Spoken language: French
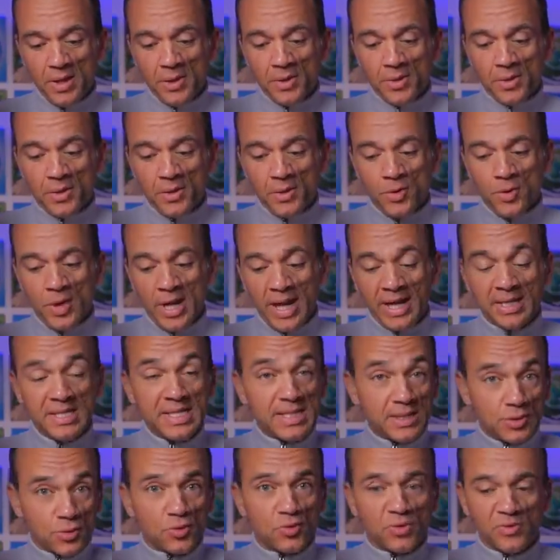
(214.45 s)
Euh, la
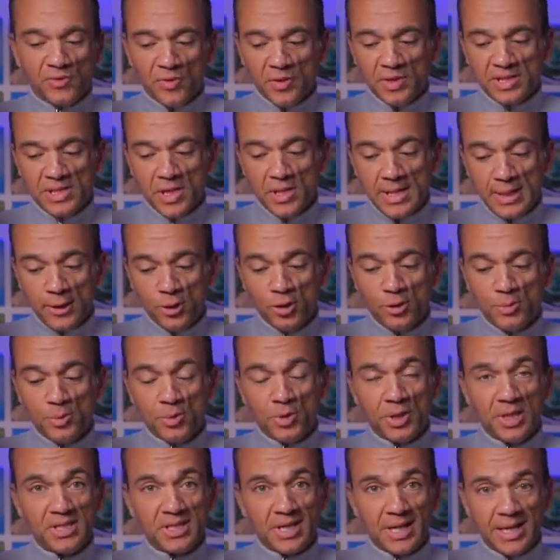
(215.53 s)
résistance au vent, c'est un
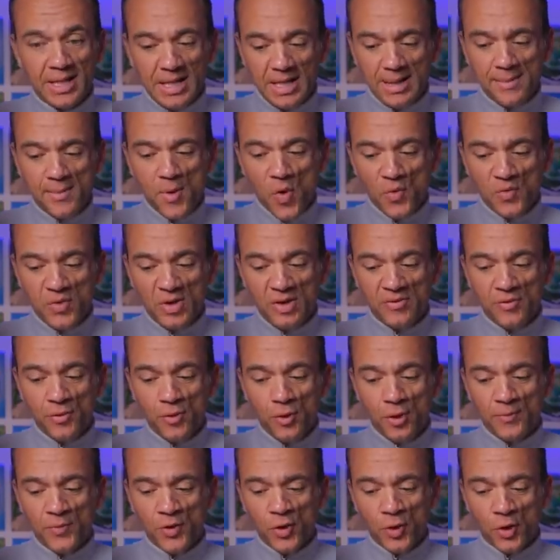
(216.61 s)
argument qui sera clairement en
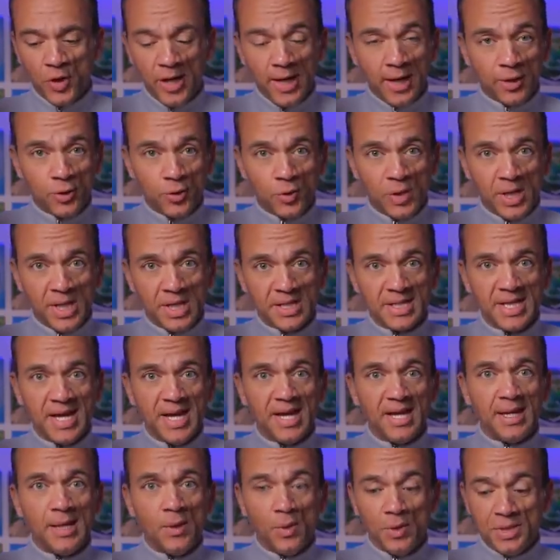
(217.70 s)
faveur d'un R2S
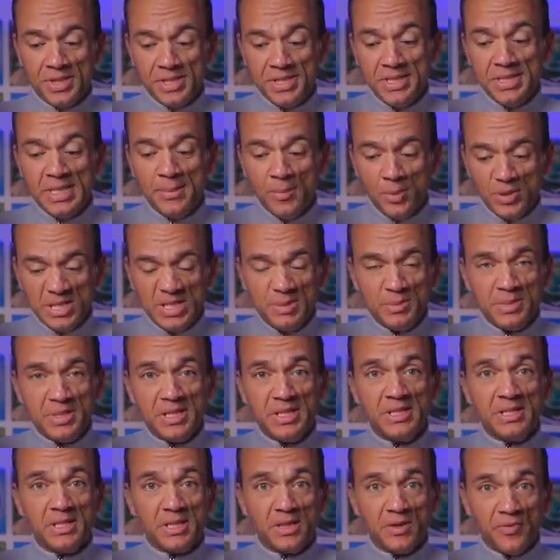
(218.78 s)
et aussi des
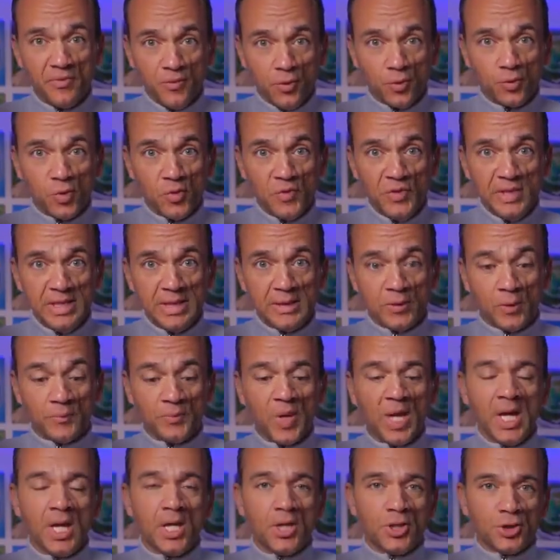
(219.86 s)
possibilités photo-vidéo.
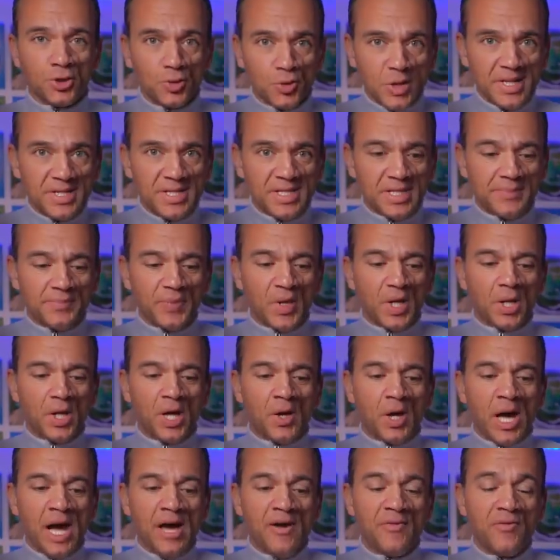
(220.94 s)
Cela dit,
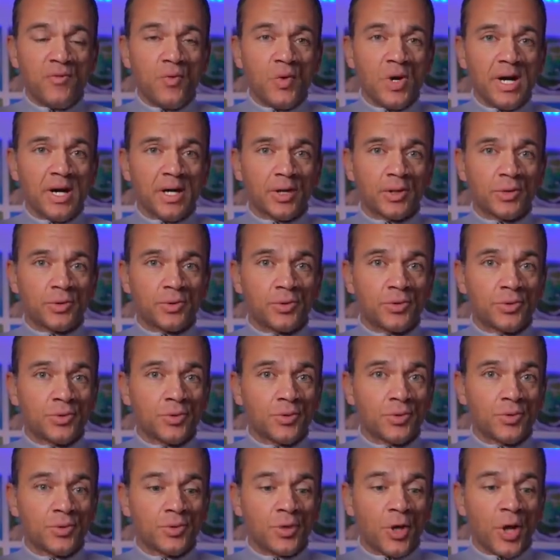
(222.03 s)
euh, avoir
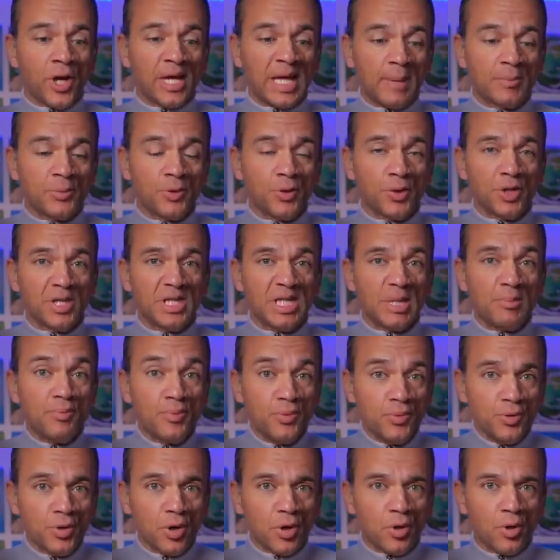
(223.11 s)
de, un capteur qui est
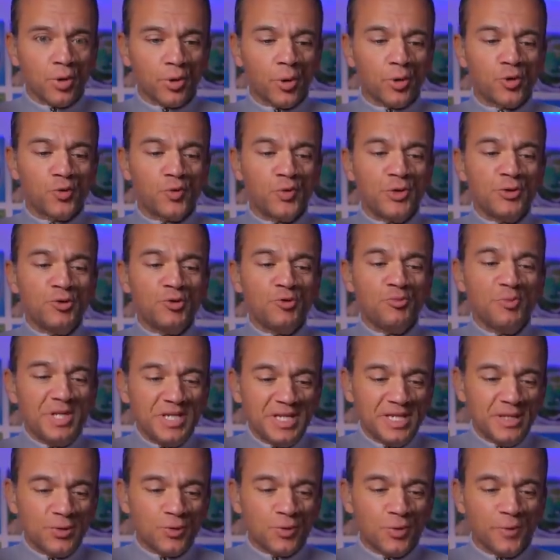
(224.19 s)
plus grand que celui du
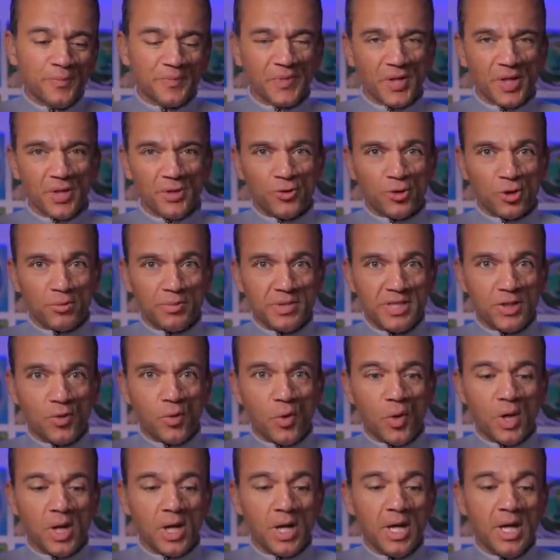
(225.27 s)
Mini 2 dans le Mini
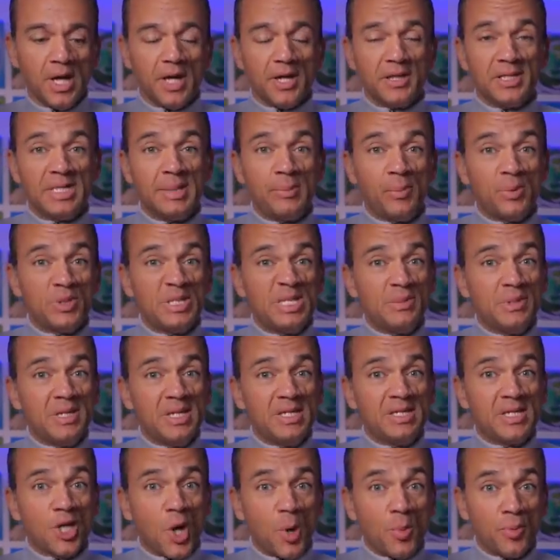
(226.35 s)
3. Des
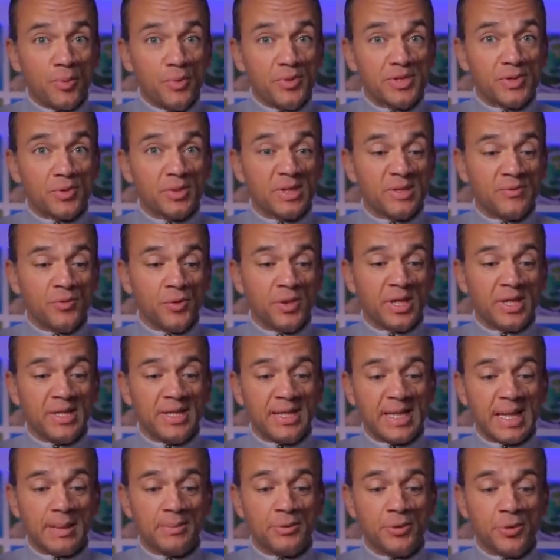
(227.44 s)
possibilités en plus, on a vu qu'il y a
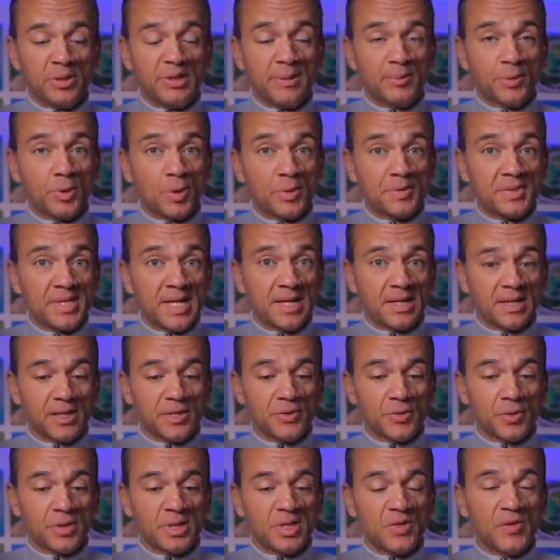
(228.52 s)
des capteurs des points d'obstacles hein,
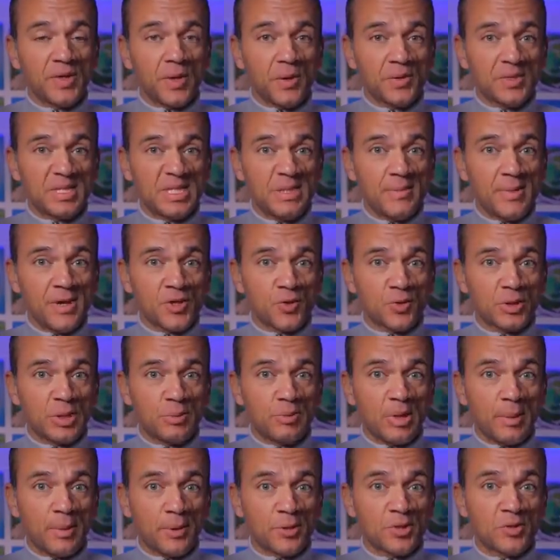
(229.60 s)
sur les différentes images qu'on a
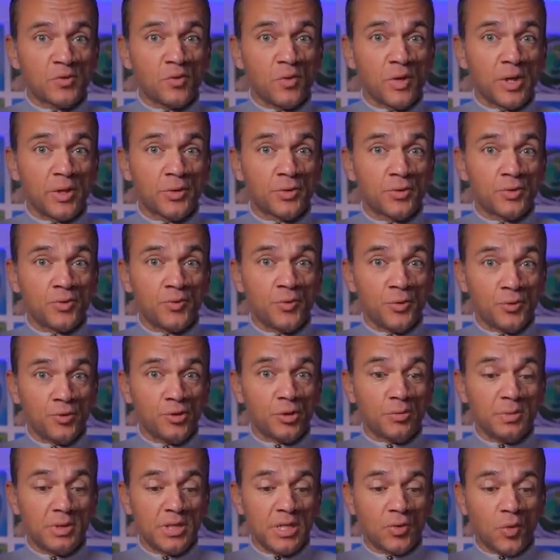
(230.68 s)
pu apercevoir du
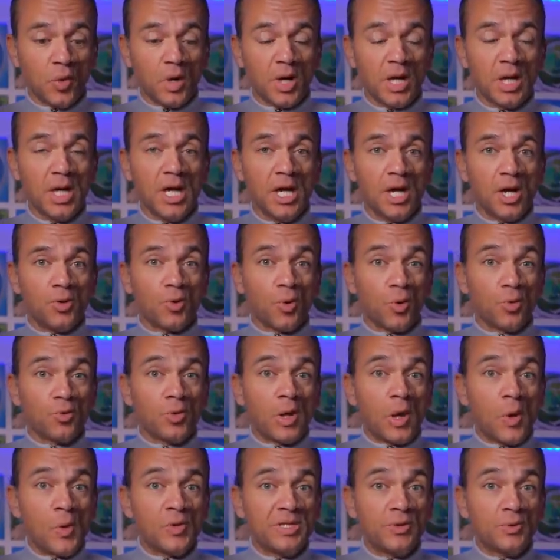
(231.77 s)
futur Mini 3. Donc on
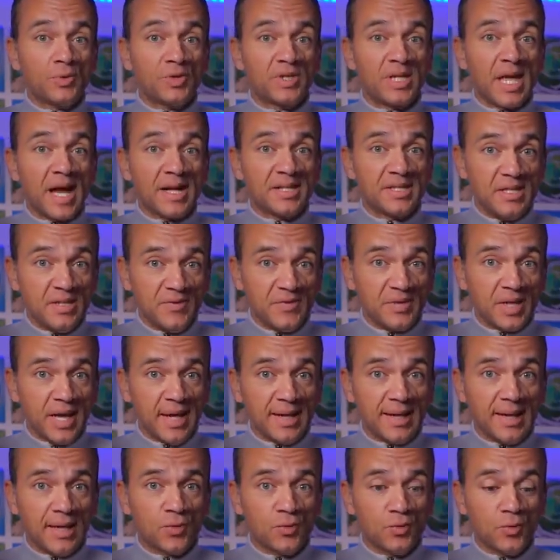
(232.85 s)
aura aussi tout ce qui est Active
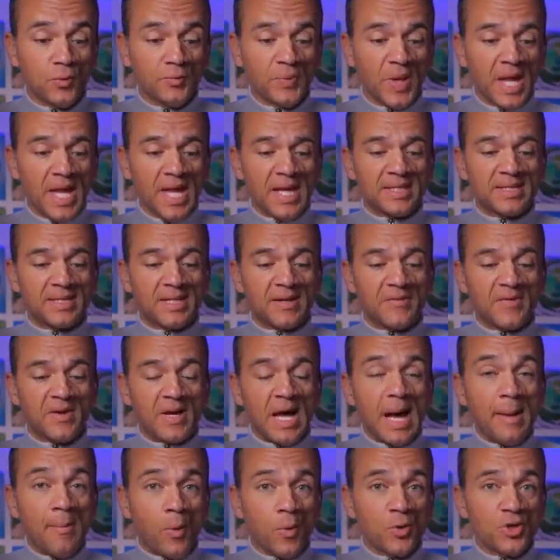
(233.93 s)
Track et tout. Ça va
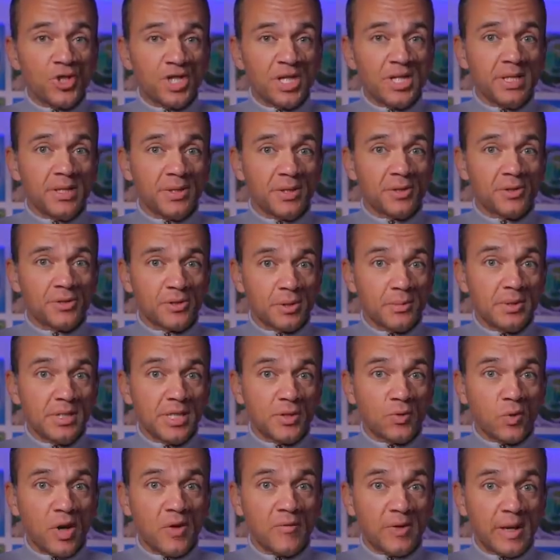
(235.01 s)
rapprocher euh, ce Mini
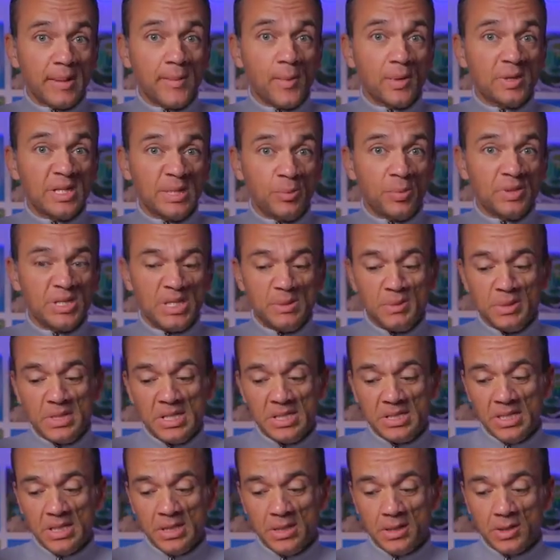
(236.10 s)
3 vraiment des
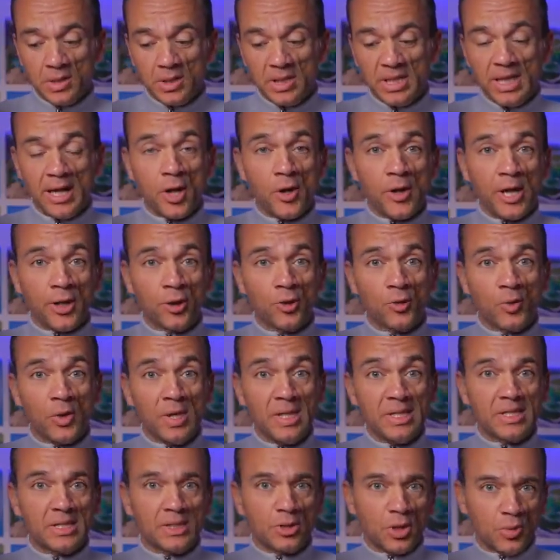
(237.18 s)
possibilités qu'a euh, un r 2
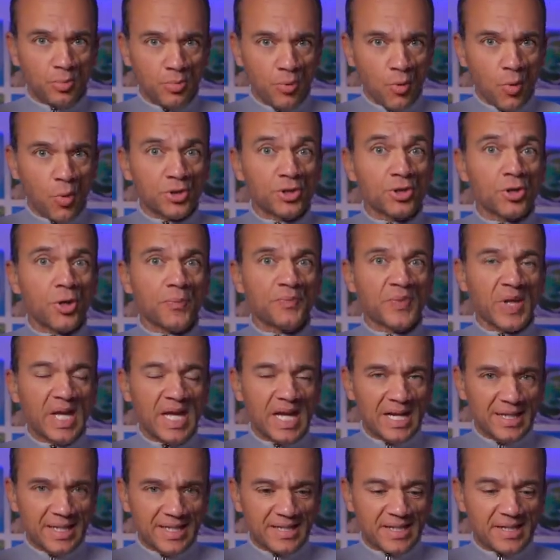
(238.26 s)
s sans pour autant
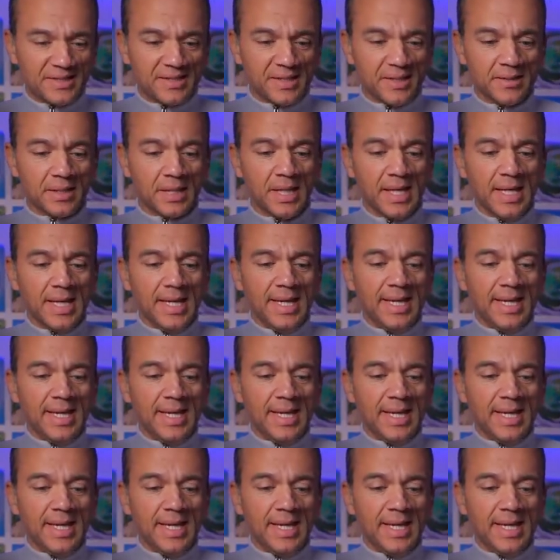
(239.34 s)
les atteindre.